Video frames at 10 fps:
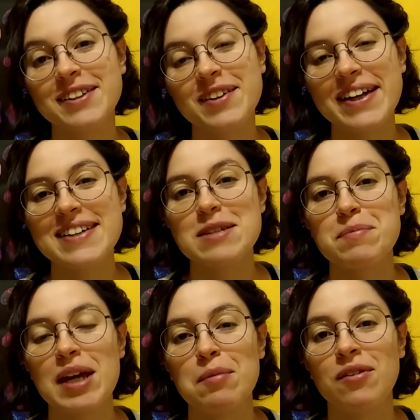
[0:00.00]
a todas,
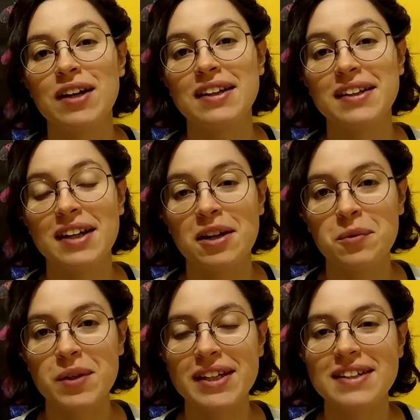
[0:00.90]
me llamo Valentina
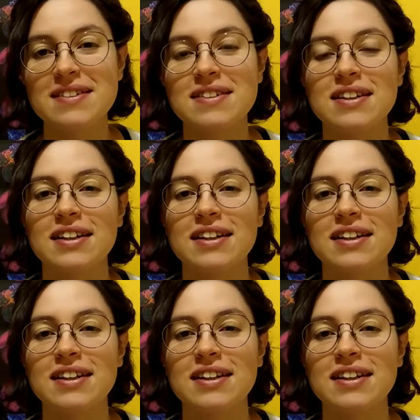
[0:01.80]
Núñez,